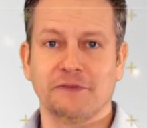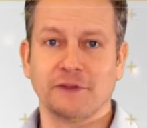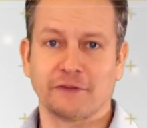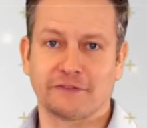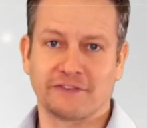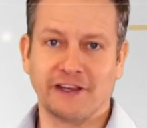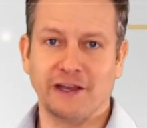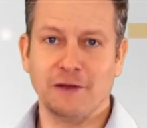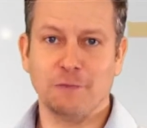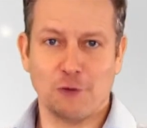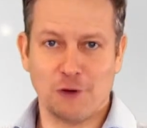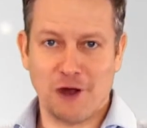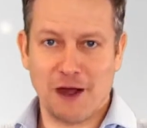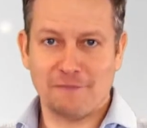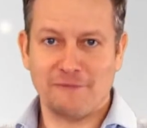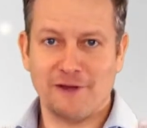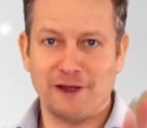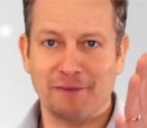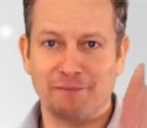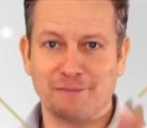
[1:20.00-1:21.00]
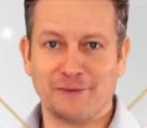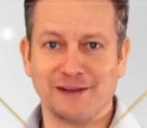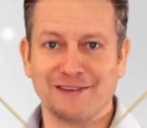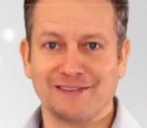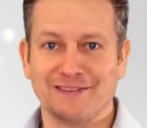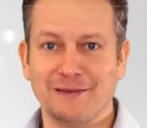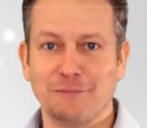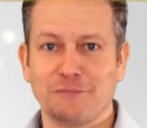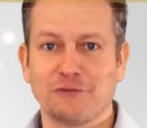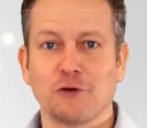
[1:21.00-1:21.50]
Das Drehbuch haben wir im
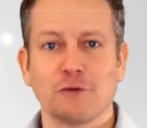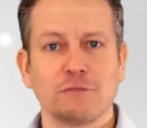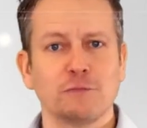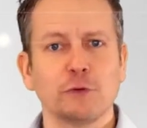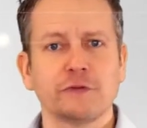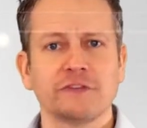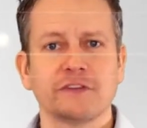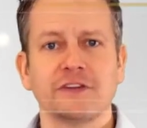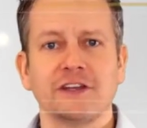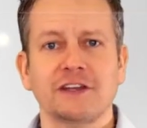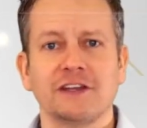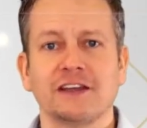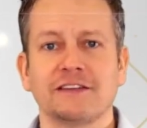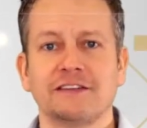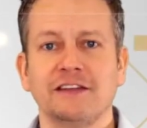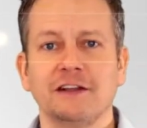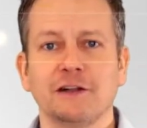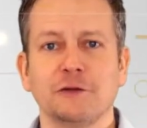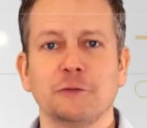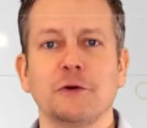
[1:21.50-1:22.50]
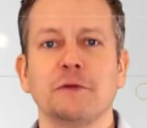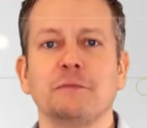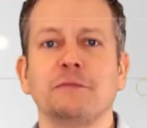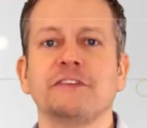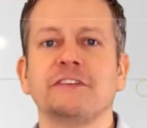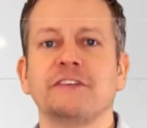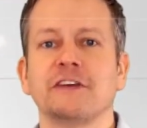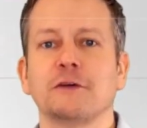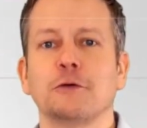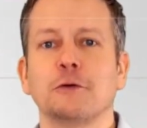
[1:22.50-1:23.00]
Prinzip schon, müssen den Artikel nur ein
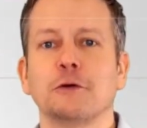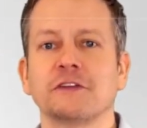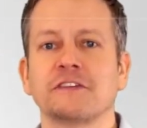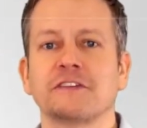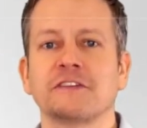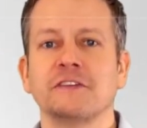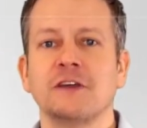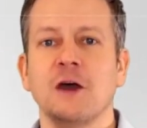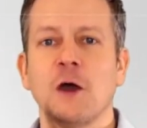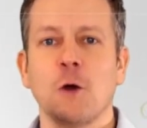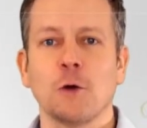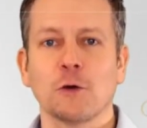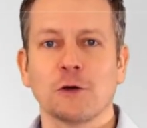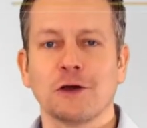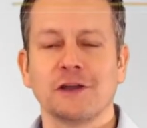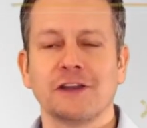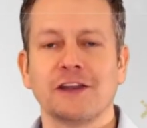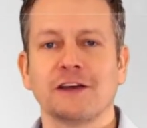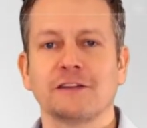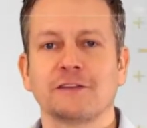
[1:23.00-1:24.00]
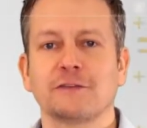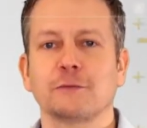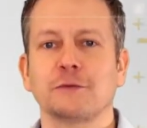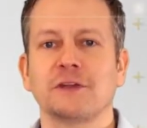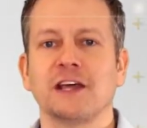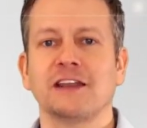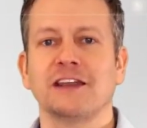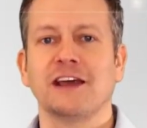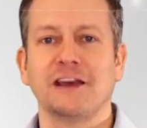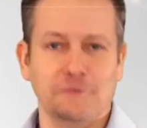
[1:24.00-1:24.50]
bisschen kürzen und können dazu
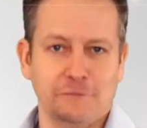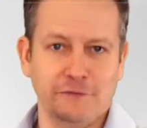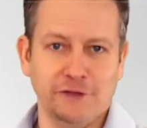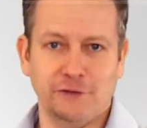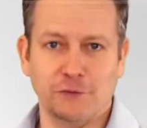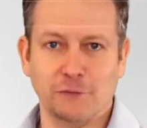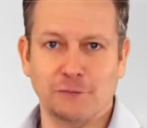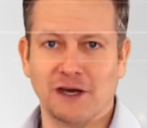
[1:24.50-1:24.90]
dann ein Video